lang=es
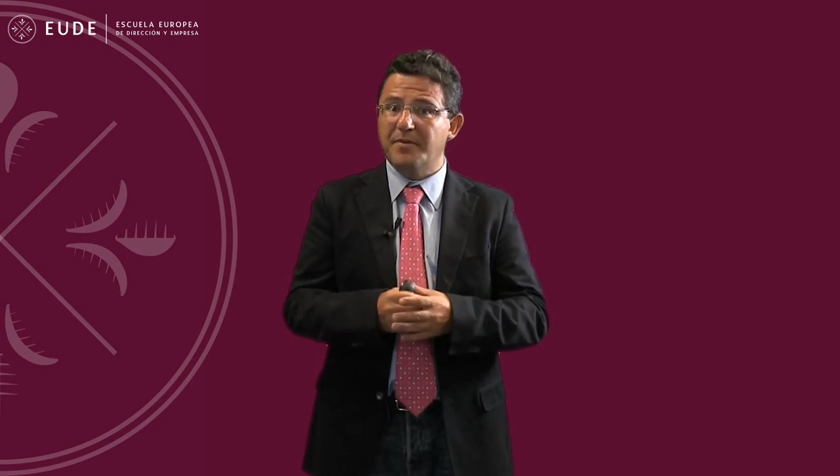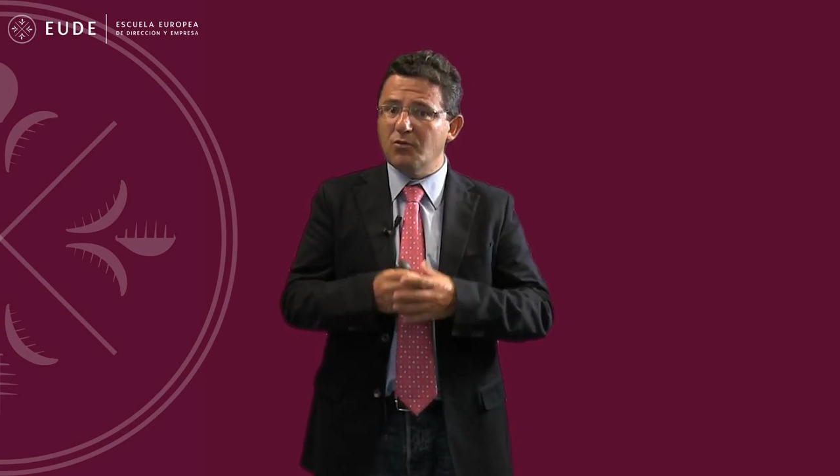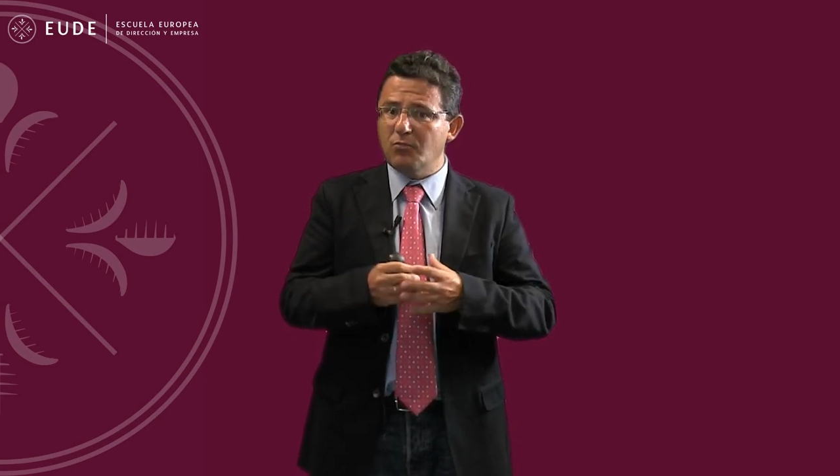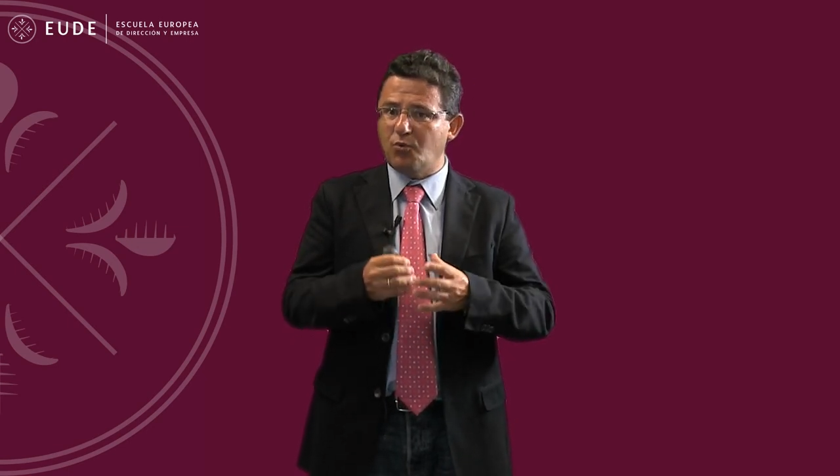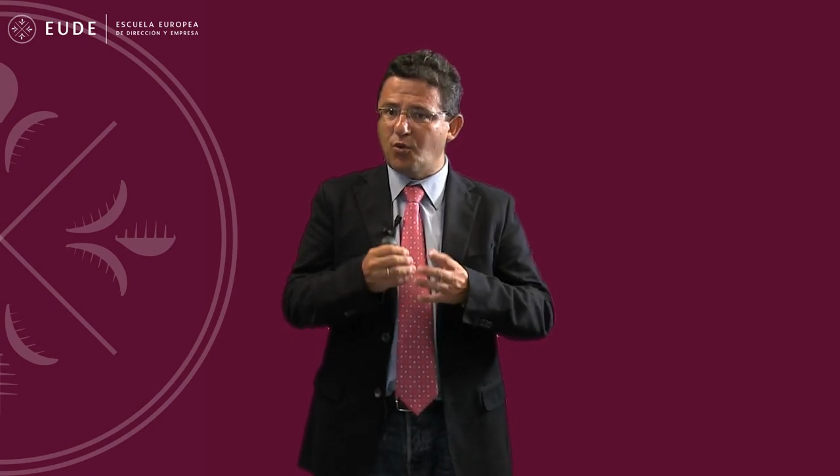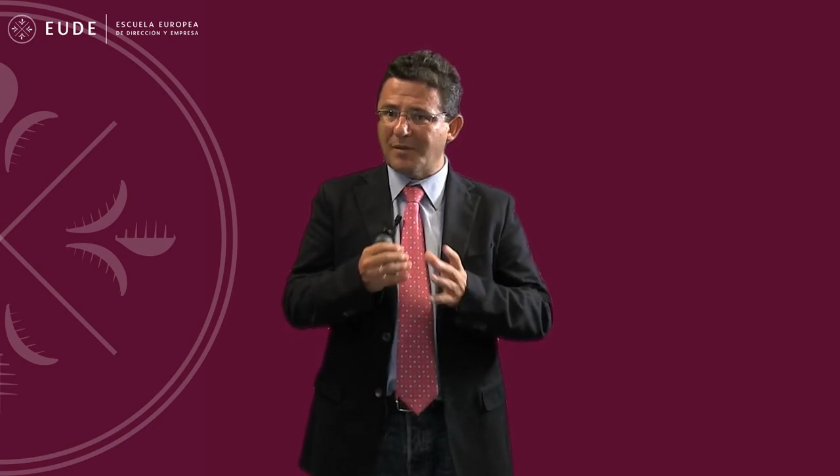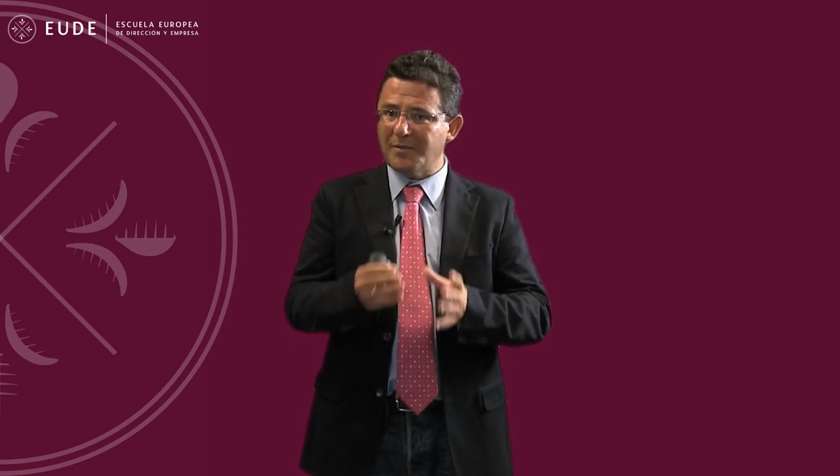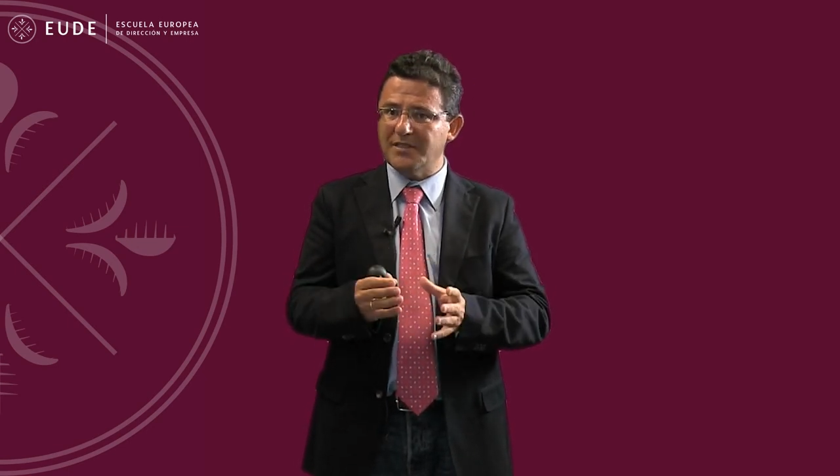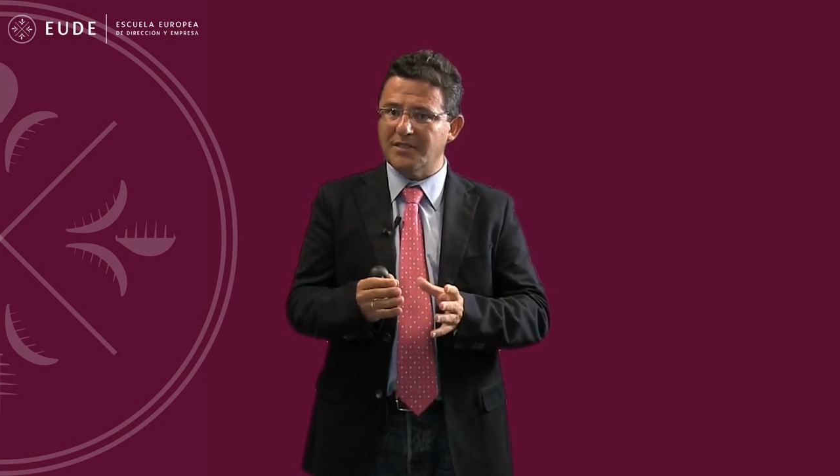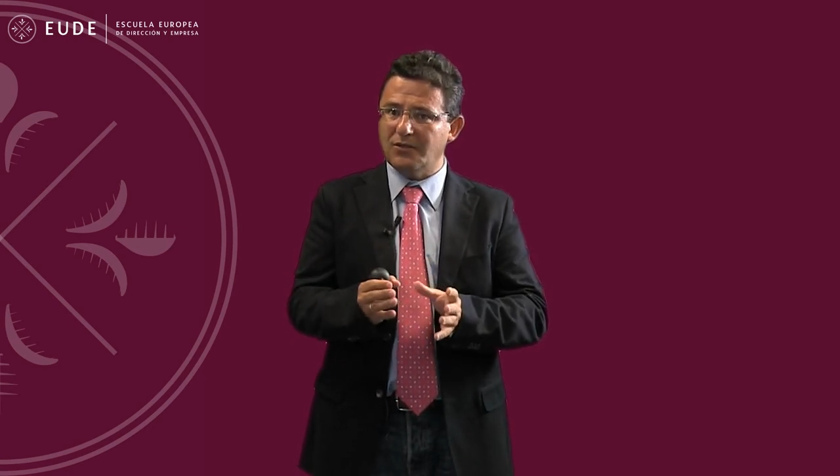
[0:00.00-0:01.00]
Pero vuelvo a
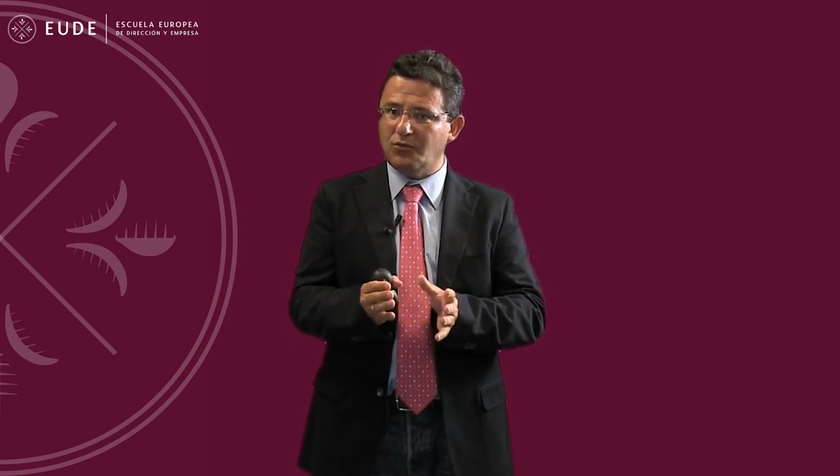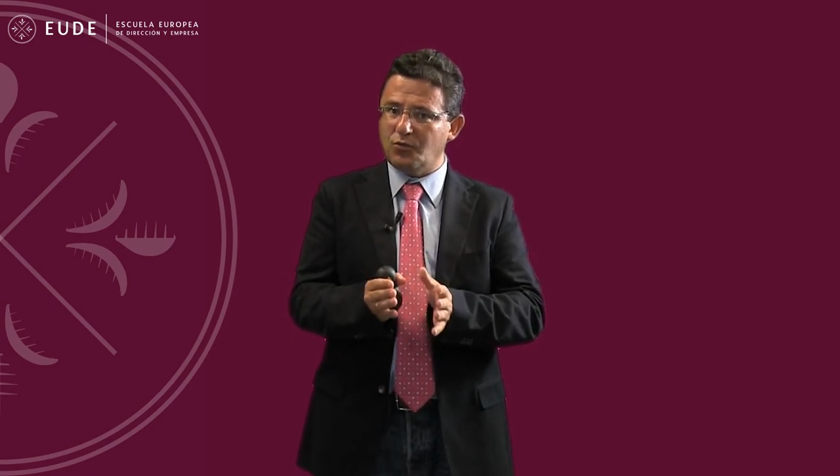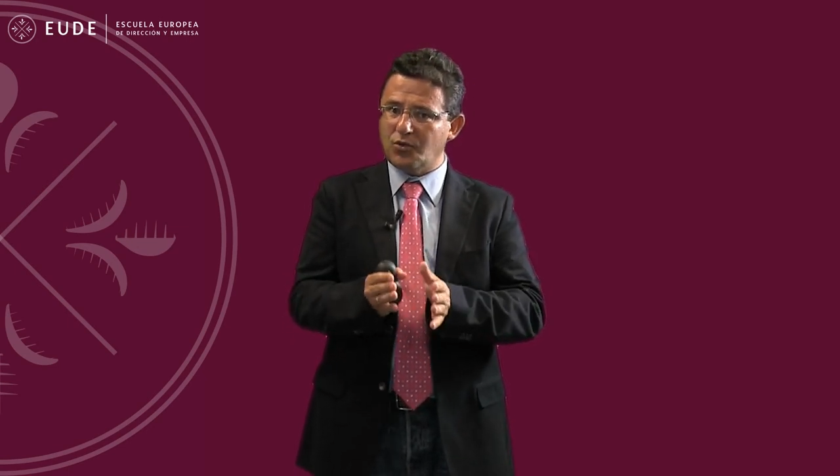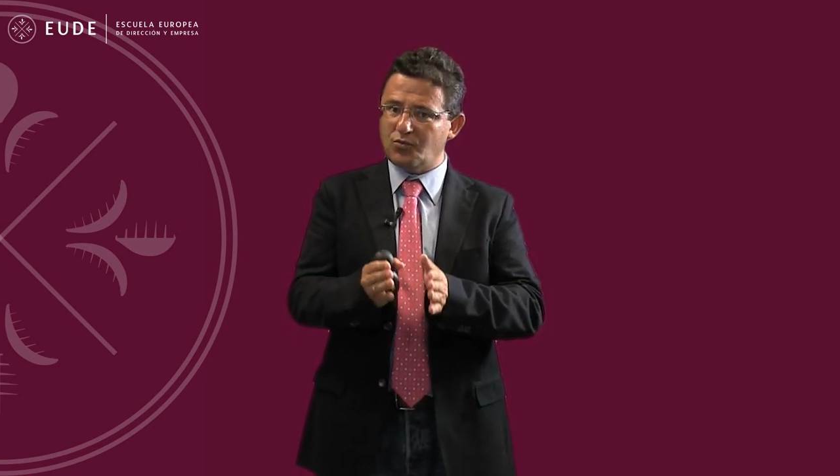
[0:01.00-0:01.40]
repetir, no